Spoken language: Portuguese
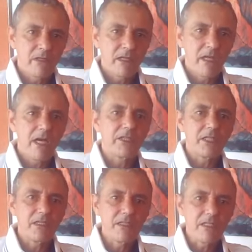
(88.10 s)
é a
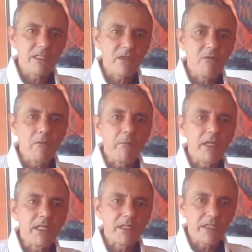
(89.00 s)
transição
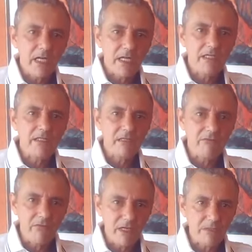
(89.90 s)
planetária que se
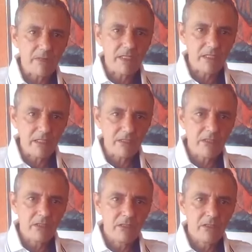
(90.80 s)
faz presente.